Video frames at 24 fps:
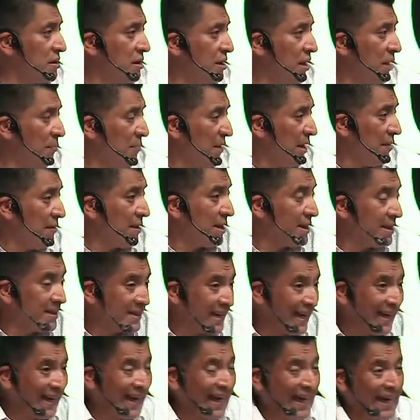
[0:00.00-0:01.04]
La palabra
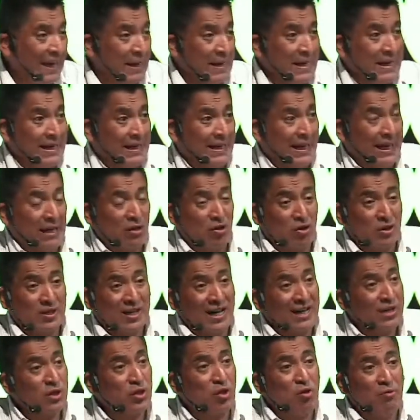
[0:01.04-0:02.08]
dice que, no
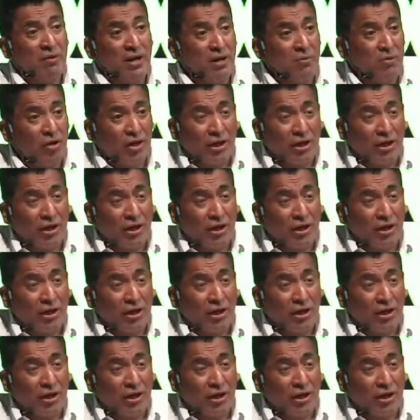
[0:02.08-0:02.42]
seas soberbio,